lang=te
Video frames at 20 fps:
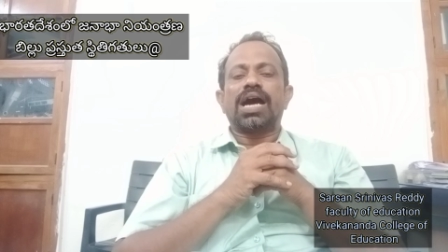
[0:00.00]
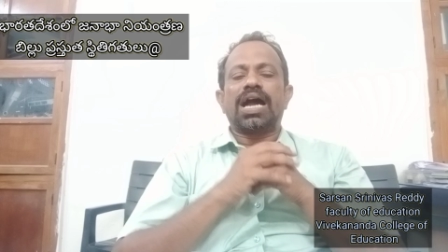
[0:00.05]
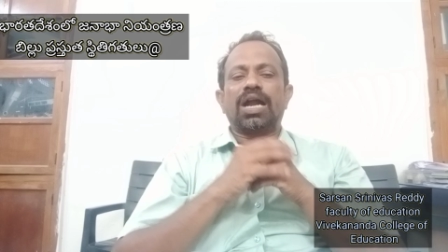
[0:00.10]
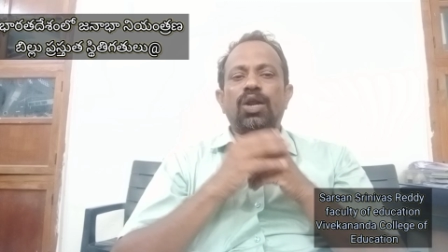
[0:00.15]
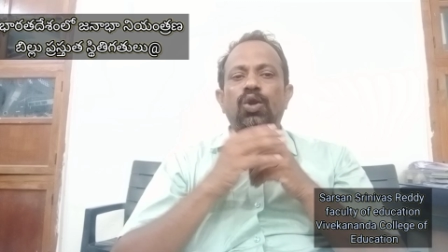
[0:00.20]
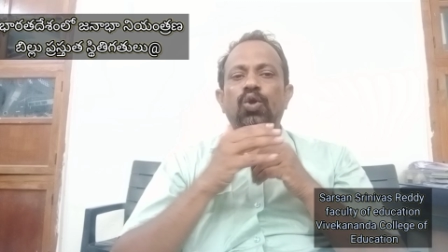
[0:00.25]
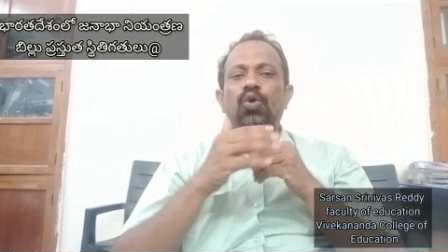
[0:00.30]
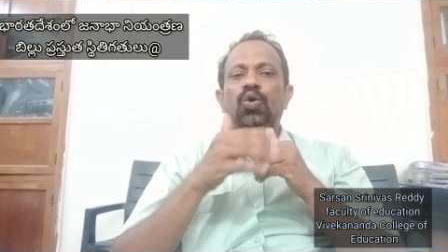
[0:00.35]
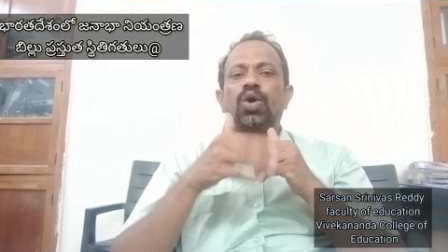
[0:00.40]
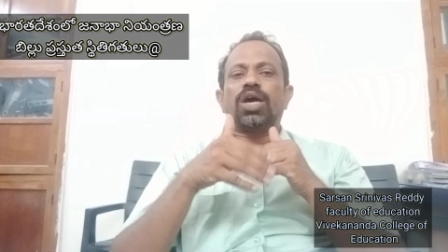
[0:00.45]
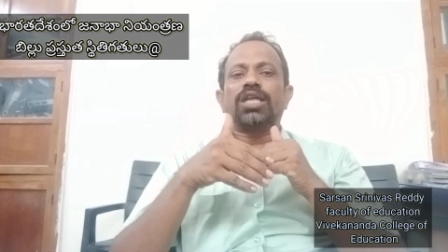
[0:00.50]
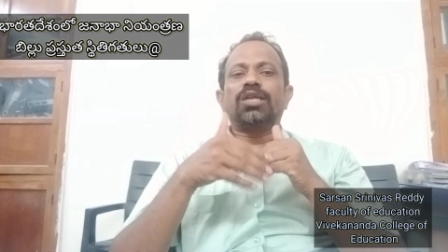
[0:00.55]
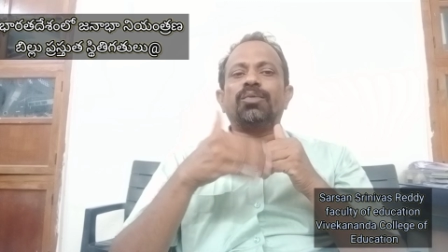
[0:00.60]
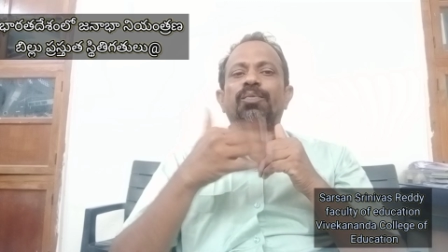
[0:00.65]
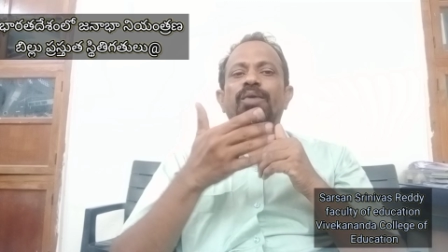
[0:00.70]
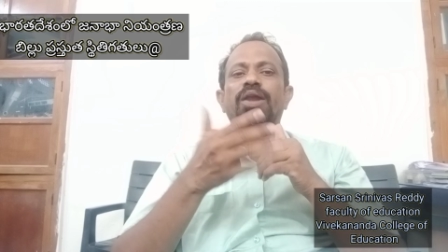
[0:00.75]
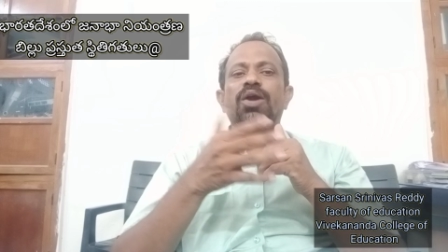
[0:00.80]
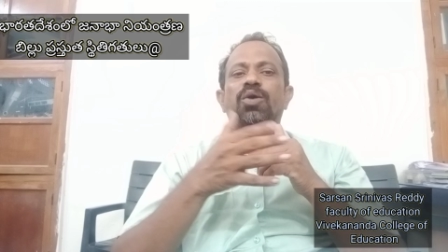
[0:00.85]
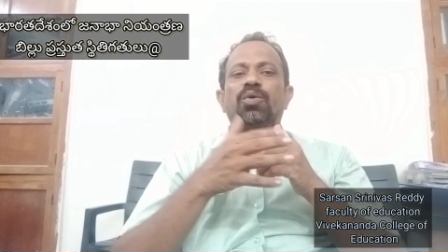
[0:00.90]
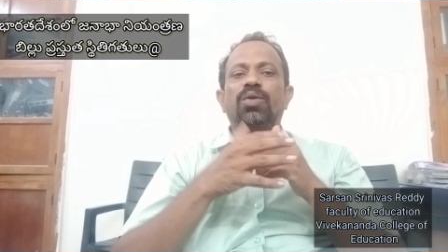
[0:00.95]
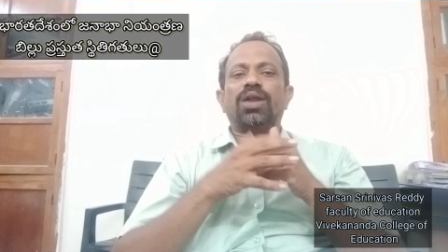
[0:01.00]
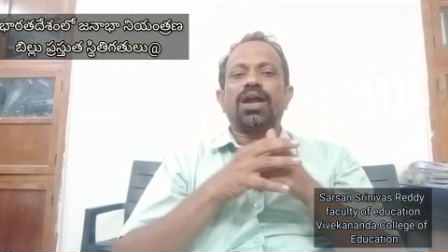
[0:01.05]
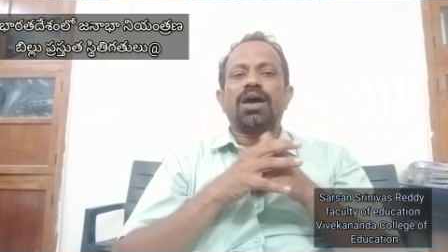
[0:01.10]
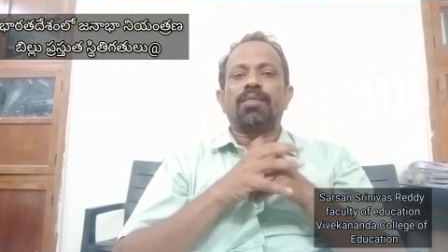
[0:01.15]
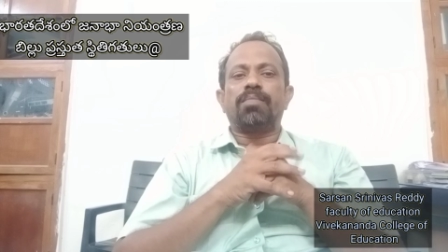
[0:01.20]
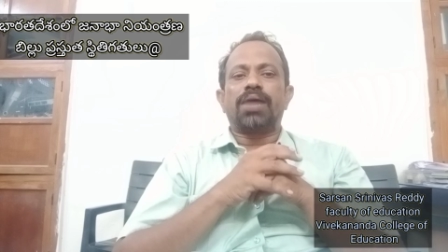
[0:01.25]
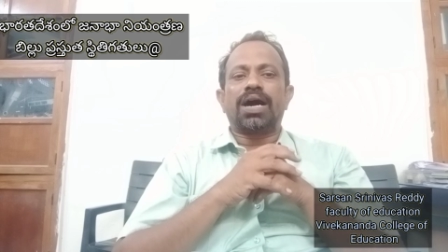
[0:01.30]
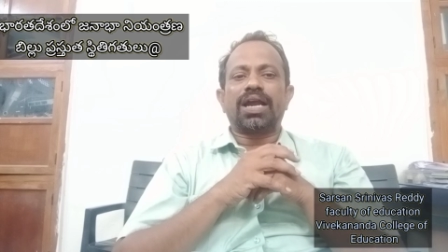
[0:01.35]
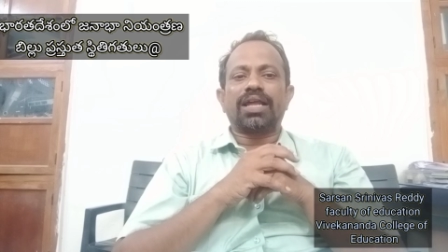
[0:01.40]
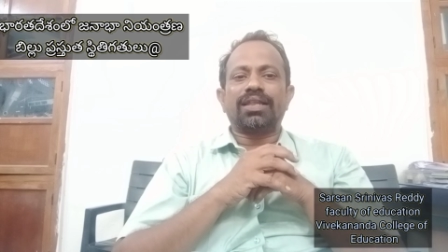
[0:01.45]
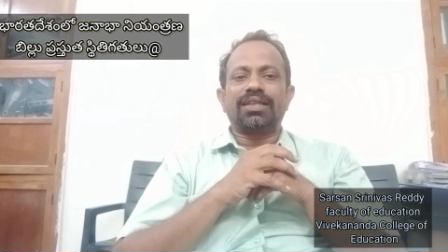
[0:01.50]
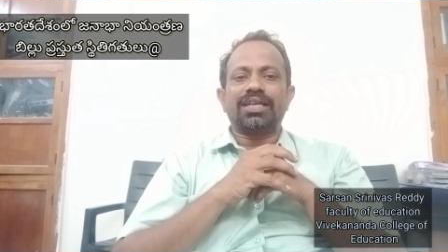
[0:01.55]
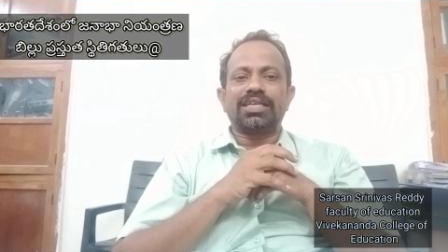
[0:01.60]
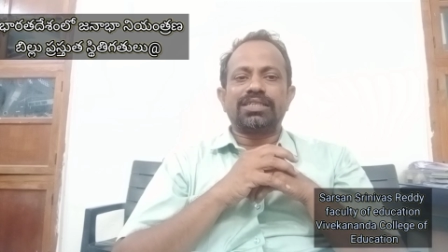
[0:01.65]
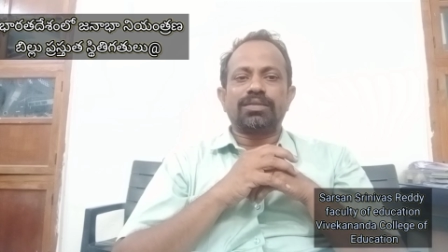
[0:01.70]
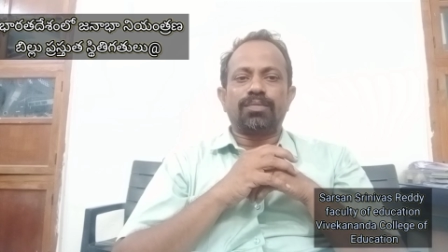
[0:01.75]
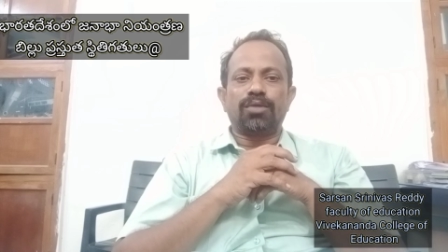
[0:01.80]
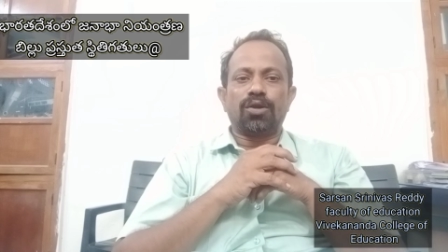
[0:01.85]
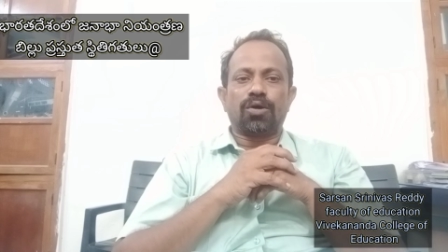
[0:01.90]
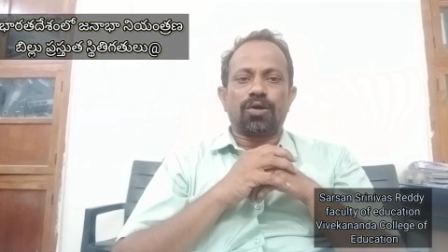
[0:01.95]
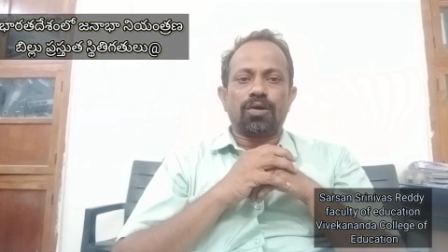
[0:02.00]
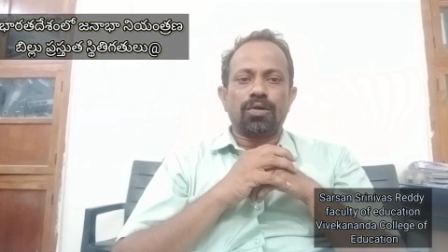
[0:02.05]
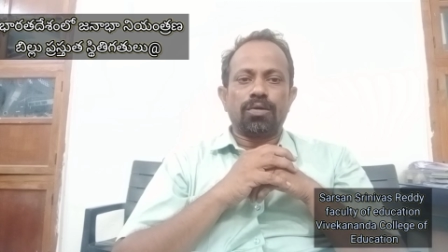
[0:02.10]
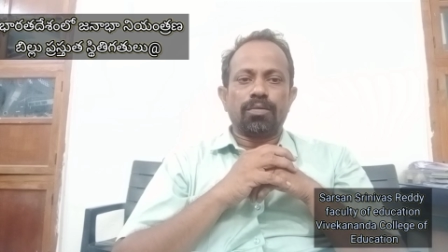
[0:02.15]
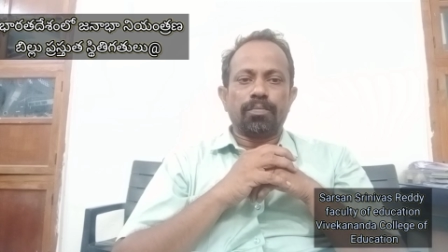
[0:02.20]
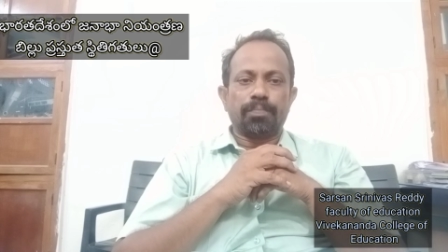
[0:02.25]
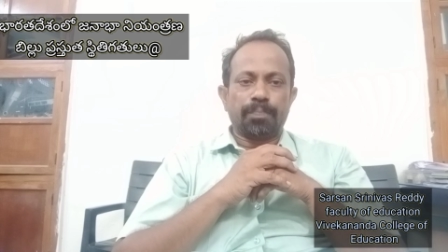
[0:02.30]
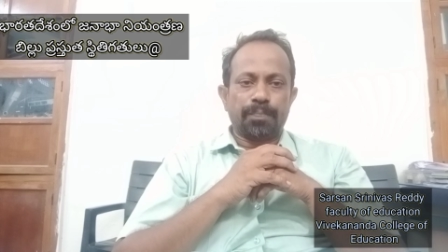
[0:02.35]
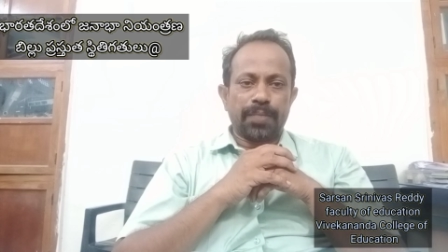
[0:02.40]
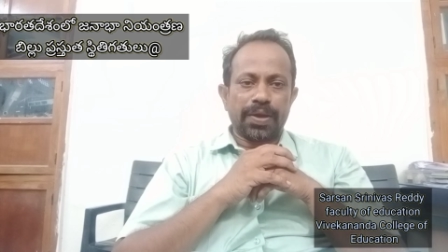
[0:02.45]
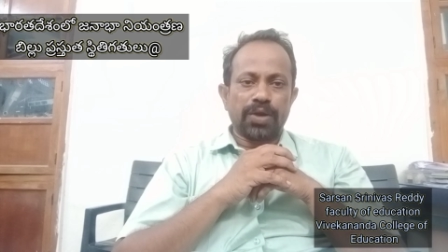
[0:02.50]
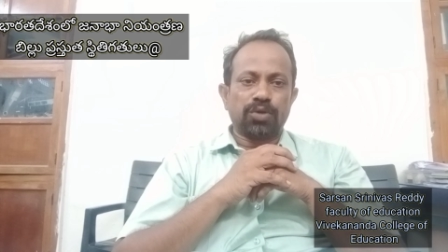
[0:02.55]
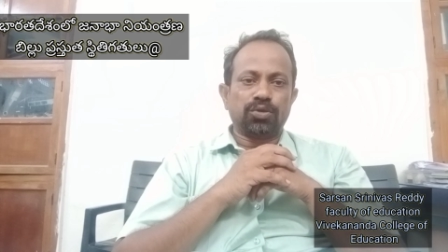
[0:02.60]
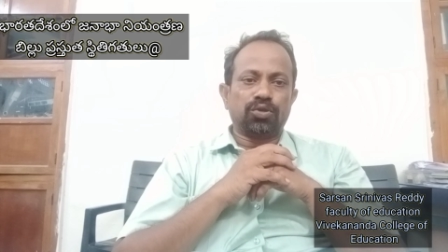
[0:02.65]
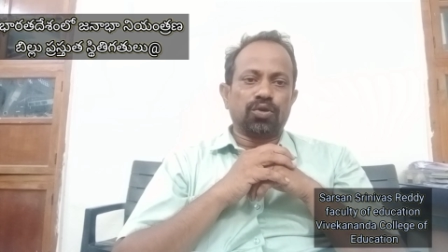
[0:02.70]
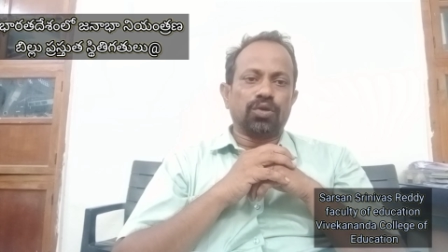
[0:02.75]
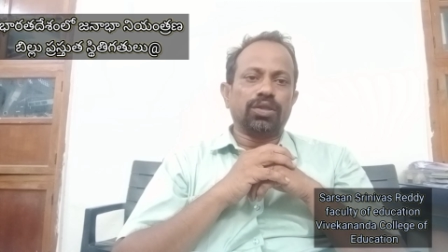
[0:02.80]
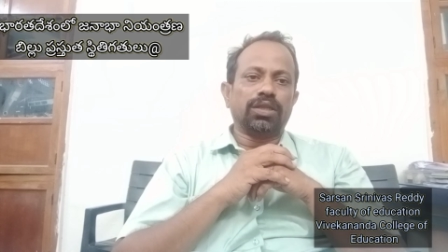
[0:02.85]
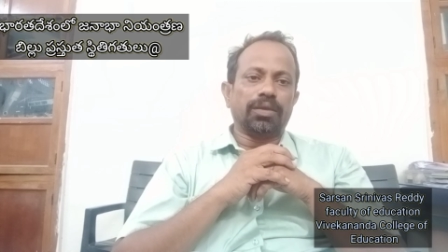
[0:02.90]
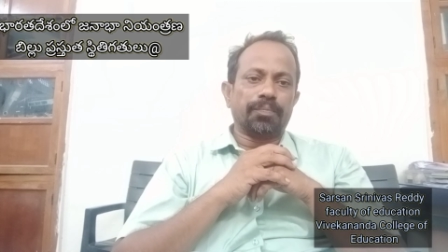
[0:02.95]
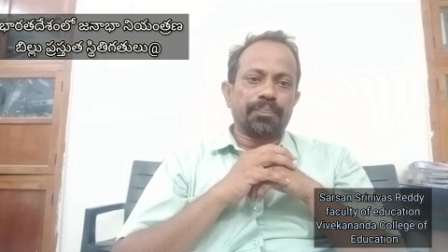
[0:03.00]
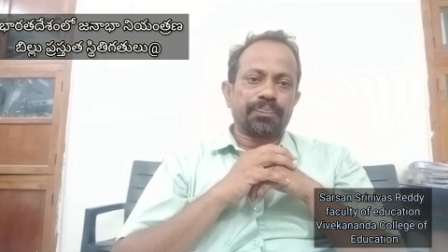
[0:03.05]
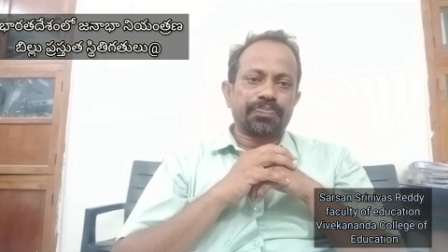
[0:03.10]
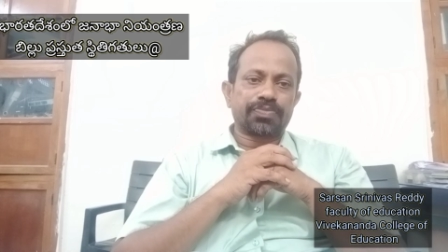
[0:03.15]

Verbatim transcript: అడ్డు అదుపు లేకుండా భారతదేశంలో పెరుగుతోంది